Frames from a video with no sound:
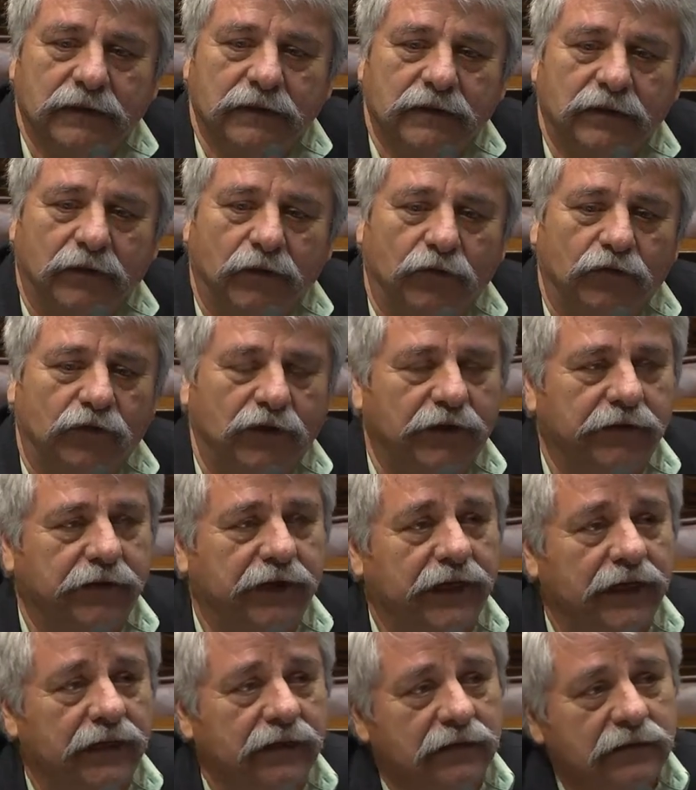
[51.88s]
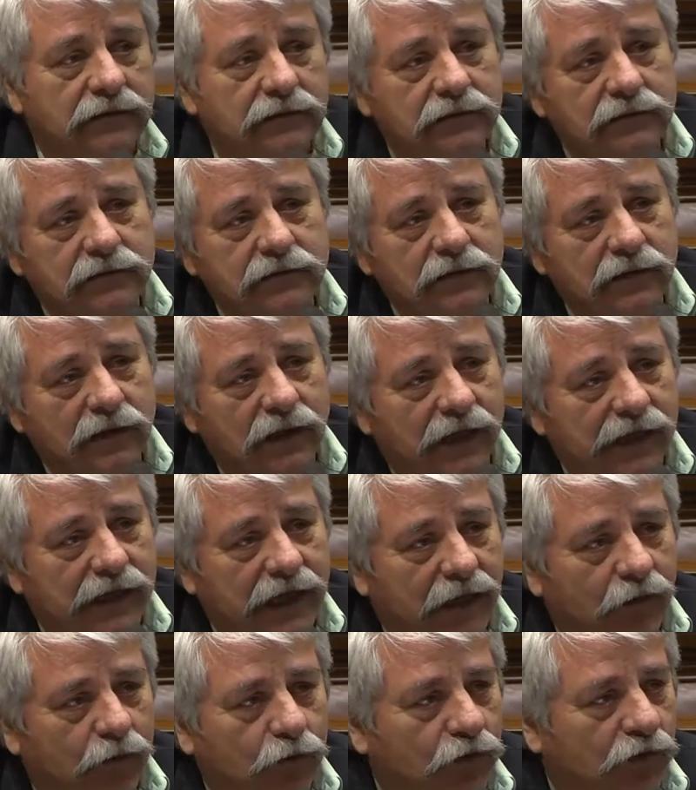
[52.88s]
Inclusive hay
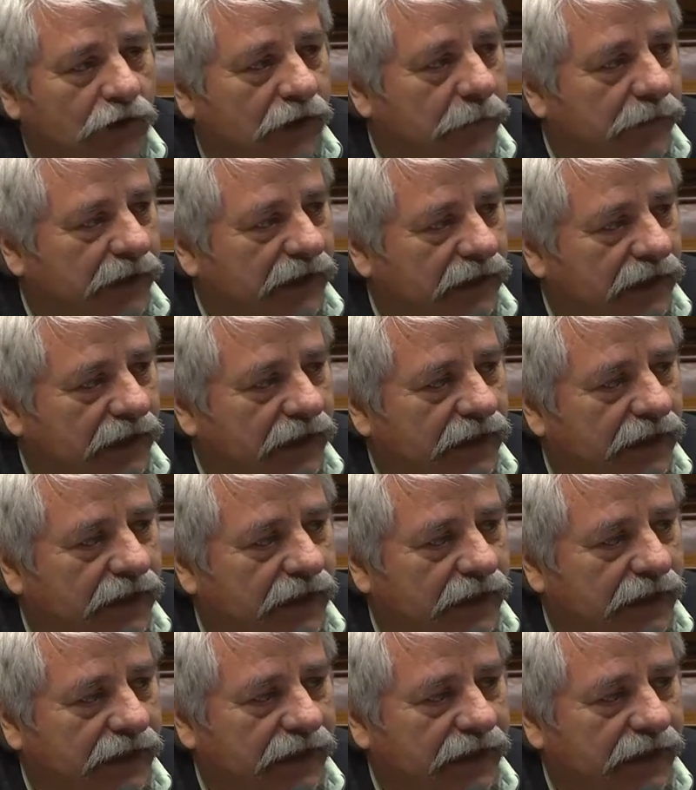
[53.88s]
alguno que pretende